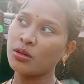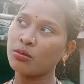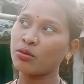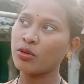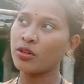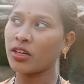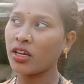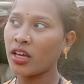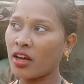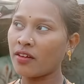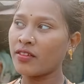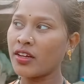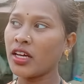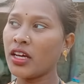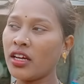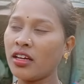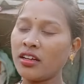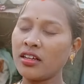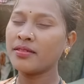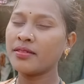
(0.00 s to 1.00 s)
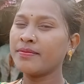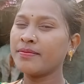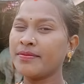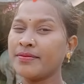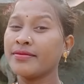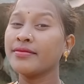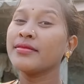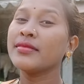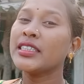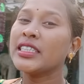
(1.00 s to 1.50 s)
सब कुछ गेहावे
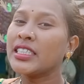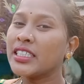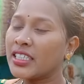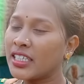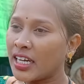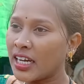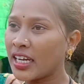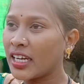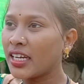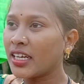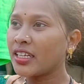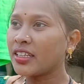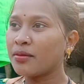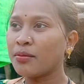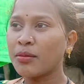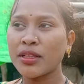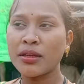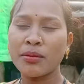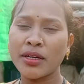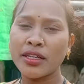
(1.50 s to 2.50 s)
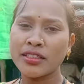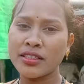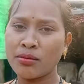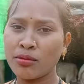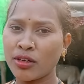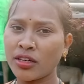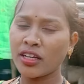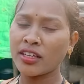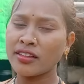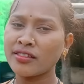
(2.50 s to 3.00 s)
खेत मतलब सब
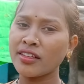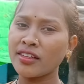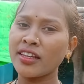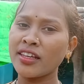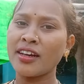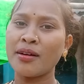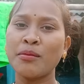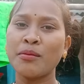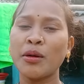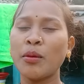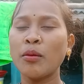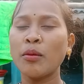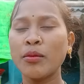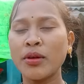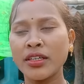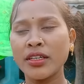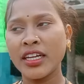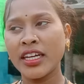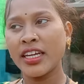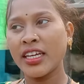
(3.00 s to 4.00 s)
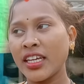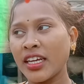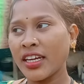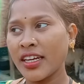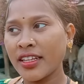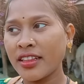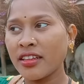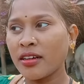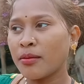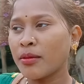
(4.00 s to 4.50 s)
कुछ खेत नहीं गेहा मावा मन गे
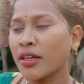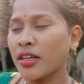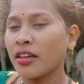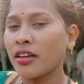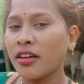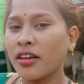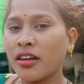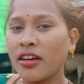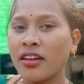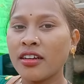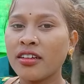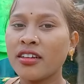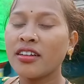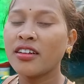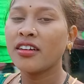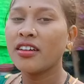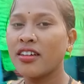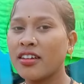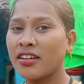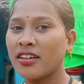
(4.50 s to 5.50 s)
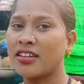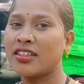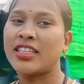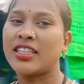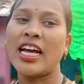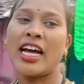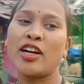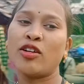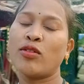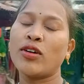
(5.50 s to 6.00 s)
खेत हमन घर
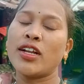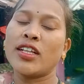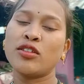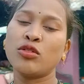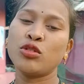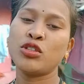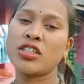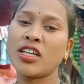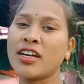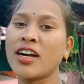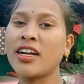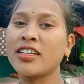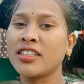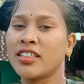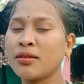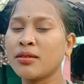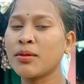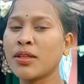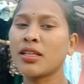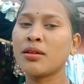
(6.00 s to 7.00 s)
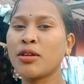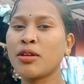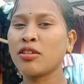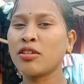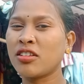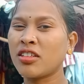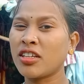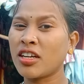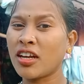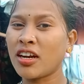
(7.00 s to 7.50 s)
धान भारत थोच करा गांजा से मतलब
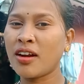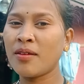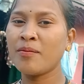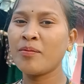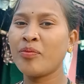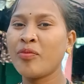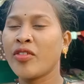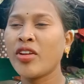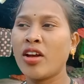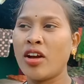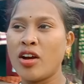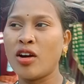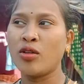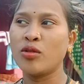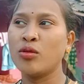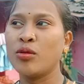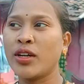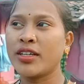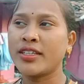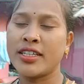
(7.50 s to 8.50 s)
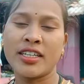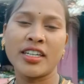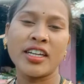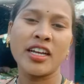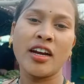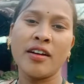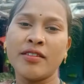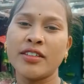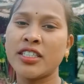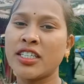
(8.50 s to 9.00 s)
देवा तेकरा और एक झन के
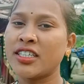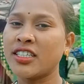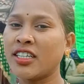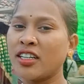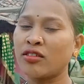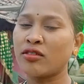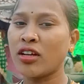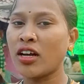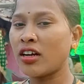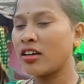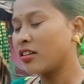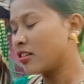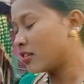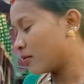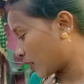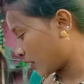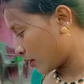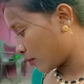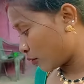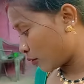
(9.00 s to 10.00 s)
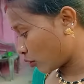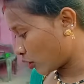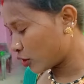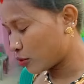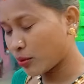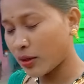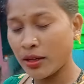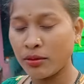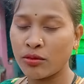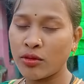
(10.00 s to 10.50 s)
हावे छठी होता मतलब दो के
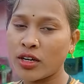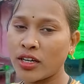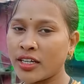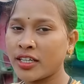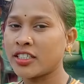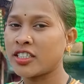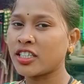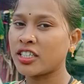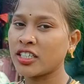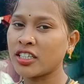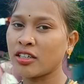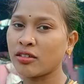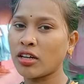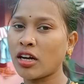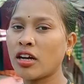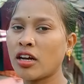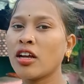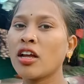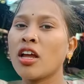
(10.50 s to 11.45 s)
बड़े बुआ के है छठी होता